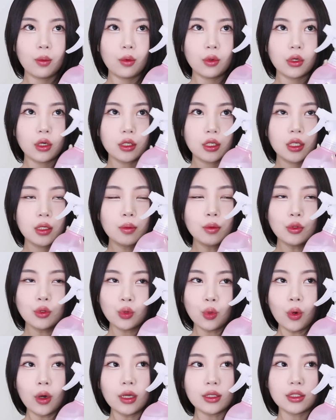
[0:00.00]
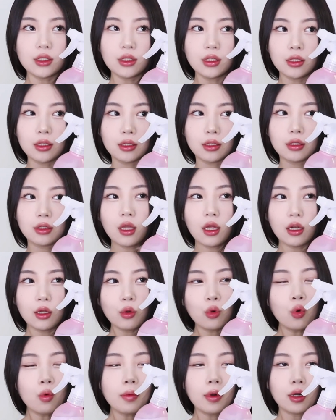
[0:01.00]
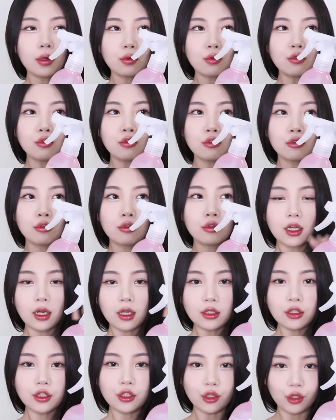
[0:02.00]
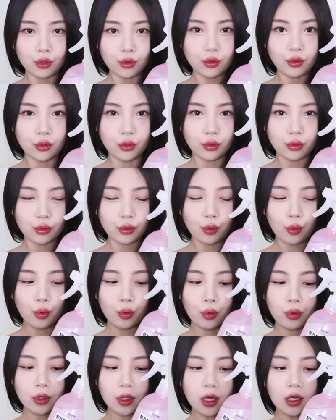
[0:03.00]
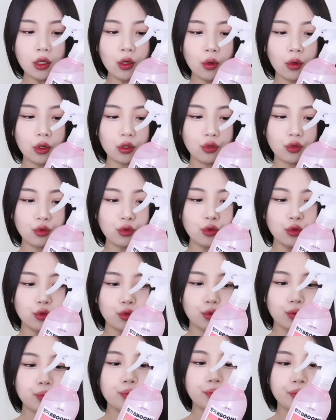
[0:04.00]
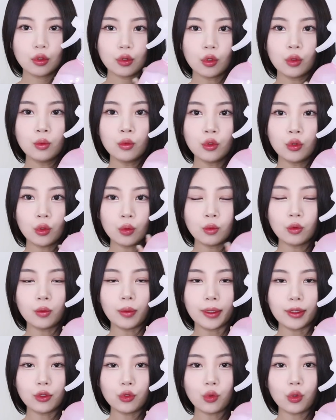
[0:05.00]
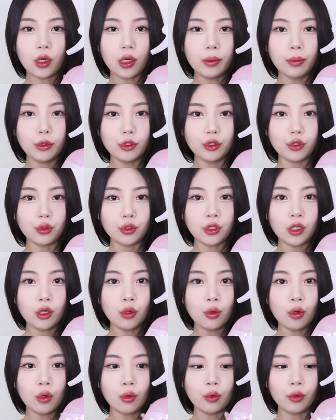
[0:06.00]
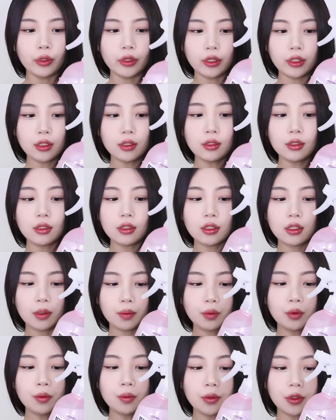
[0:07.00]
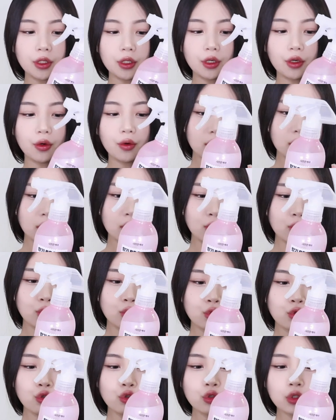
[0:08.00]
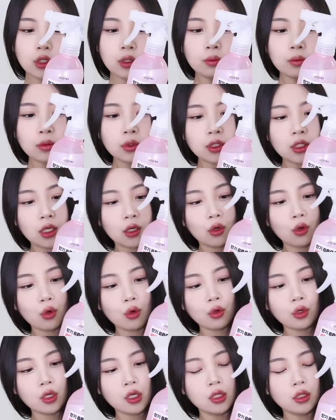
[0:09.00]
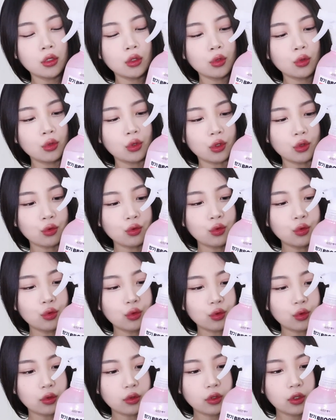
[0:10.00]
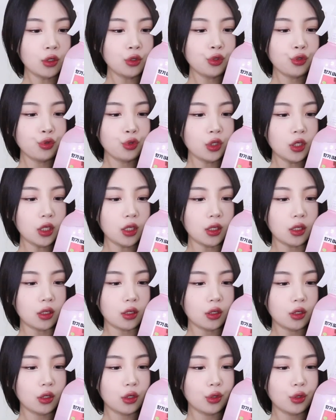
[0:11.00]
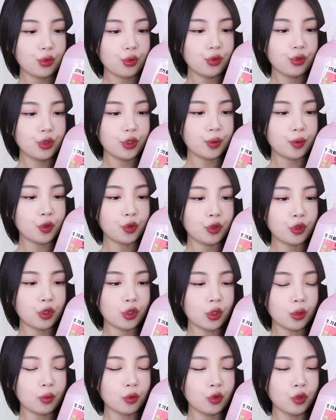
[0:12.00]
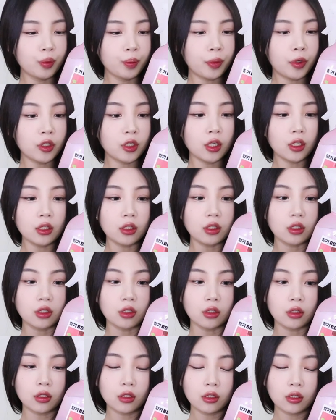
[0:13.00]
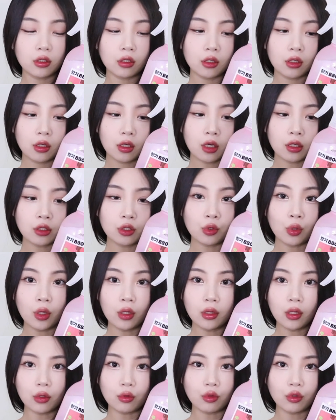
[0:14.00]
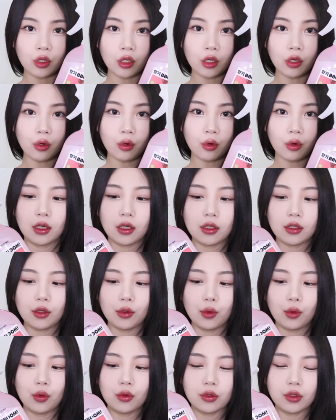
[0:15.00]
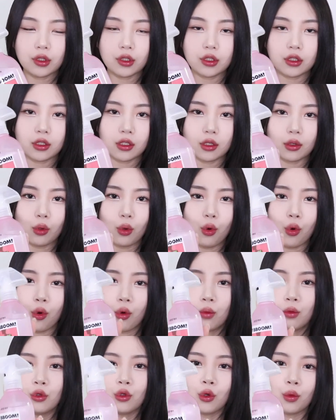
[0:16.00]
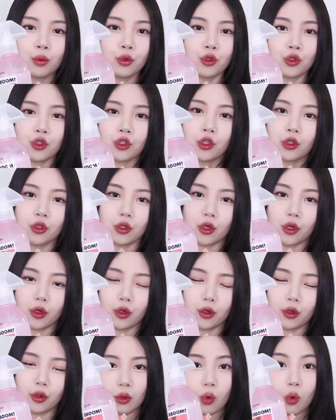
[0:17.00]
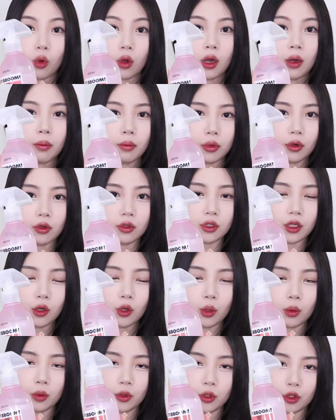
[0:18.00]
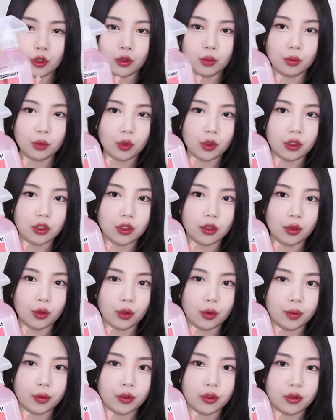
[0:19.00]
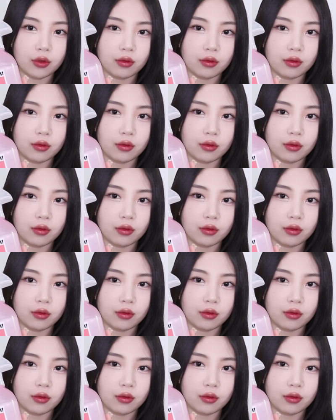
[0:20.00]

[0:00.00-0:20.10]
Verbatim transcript: 뭔가 기분 좋아지는 달콤하고 사랑스러운 그런 향이어가지고 너무너무 만족하면서 사용하고 있는 제품이에요. 그리고 구김 제거 기능도 있고 항균이 구십구 점 구 퍼센트까지 된다고 해요. 그래서 이거는 진짜 너무너무 추천드려요. 꼭 한번 사용해보셨으면 좋겠어요, 여러분.